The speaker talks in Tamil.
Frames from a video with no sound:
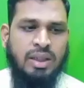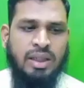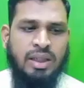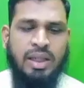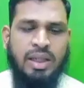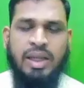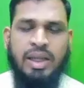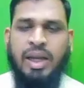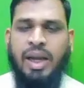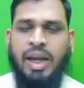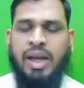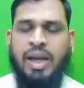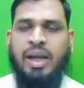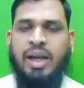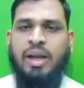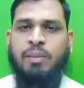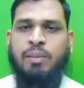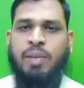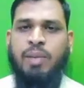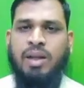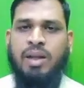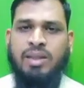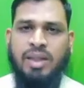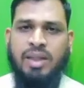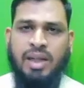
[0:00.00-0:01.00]
இங்கே என்னன்னு
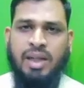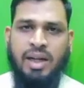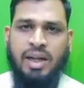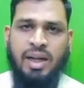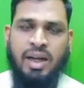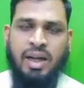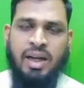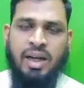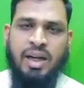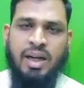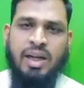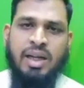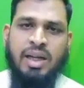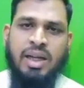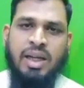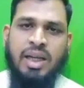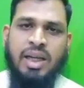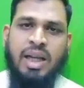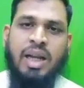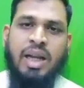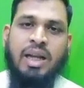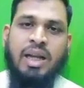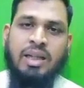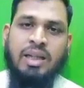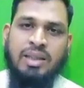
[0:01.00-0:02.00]
பார்த்தீங்கன்னா
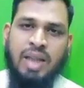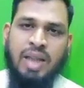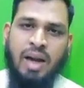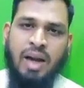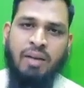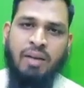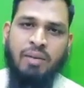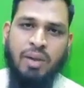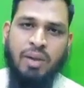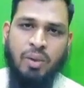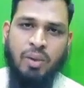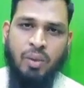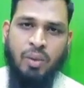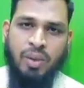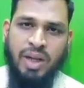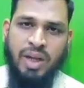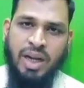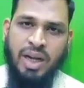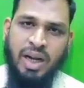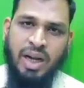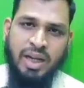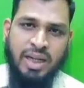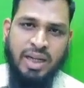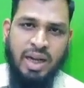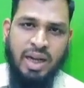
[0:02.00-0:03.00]
எனக்கு தகவல் கொடு
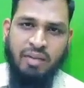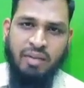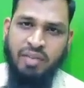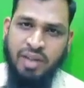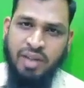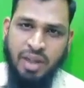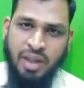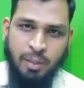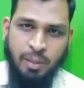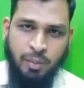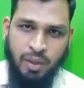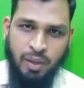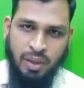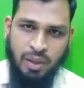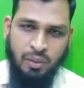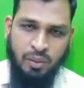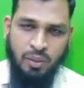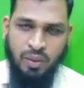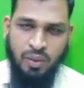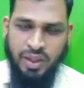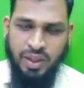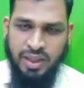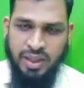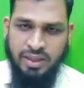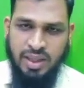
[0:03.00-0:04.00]
ஏன்னா நீ கஃபனிட போற
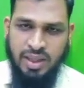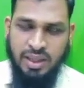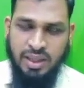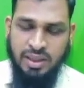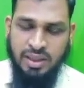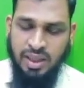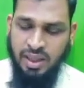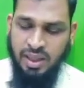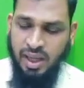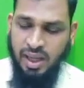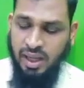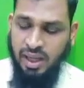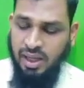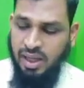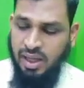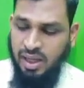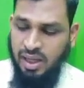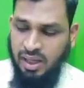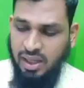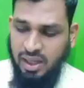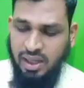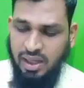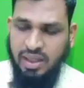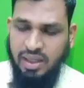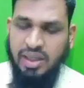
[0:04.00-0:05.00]
உன்னுடைய தந்தையை
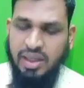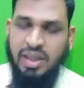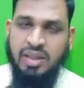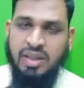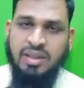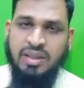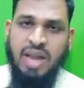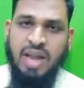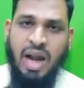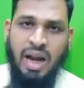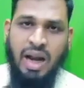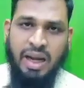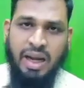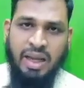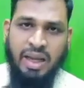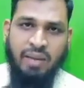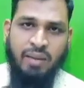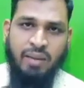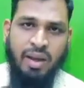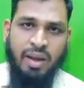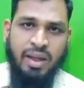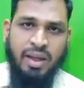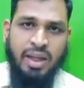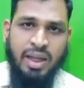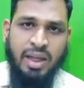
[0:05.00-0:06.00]
என்கிட்ட இருந்து ஆடையை
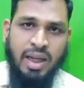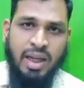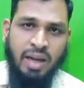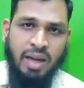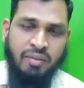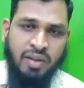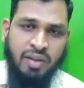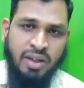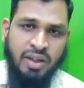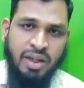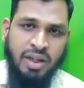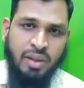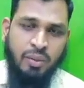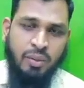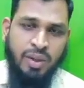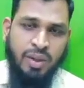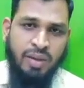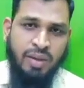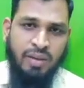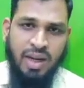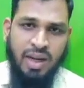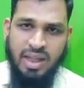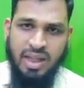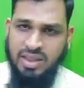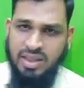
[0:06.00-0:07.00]
வாங்கி நீ கஃபனிடக்கூடிய
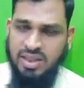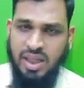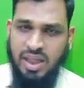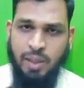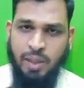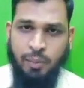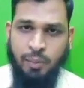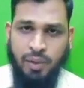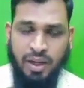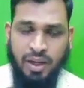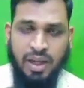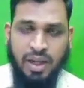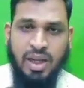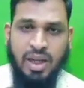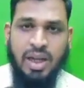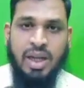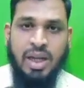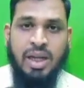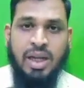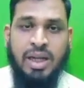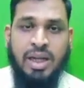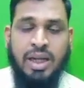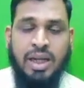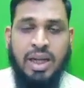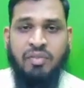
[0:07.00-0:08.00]
வேலையை செய்ய போற
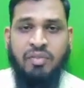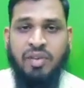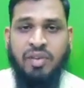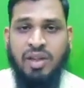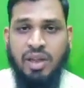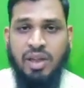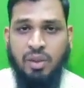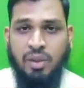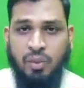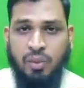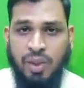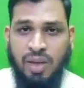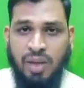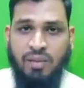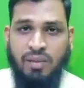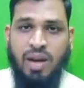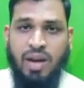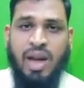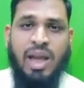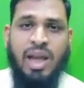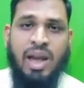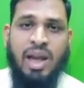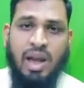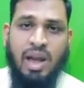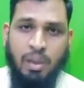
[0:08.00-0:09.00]
நீ கஃபனிடக்கூடிய
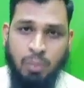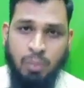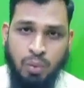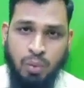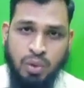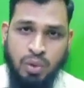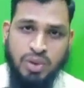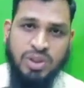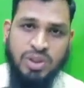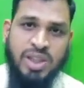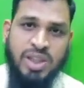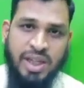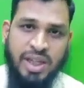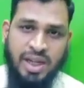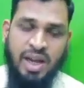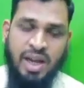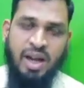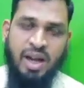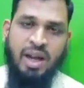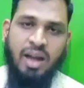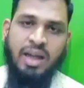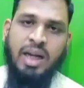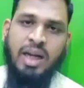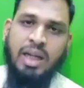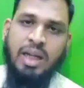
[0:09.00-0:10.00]
வேலையெல்லாம் முடிச்சுட்டேன்னா
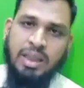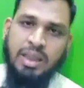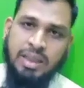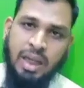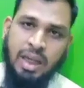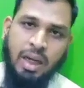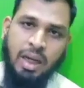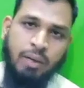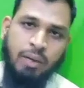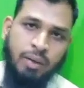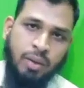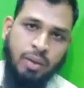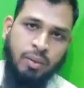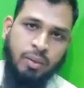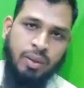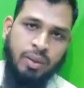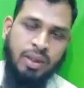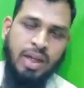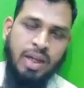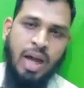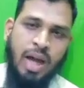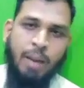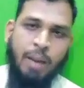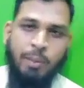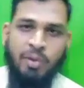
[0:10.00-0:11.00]
எனக்கு தகவல் கொடு
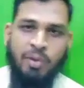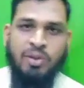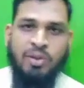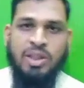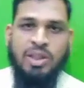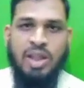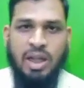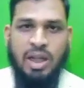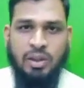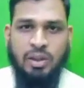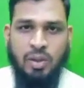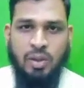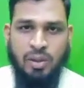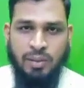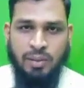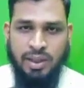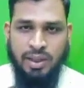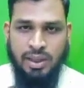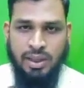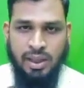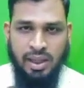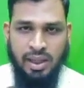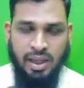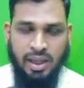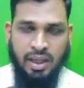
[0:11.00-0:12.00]
அப்போ வந்து நான் தொலை
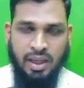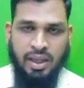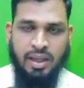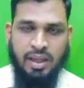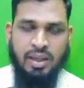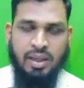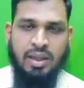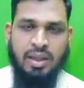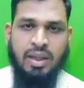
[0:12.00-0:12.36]
வைக்கிறேன்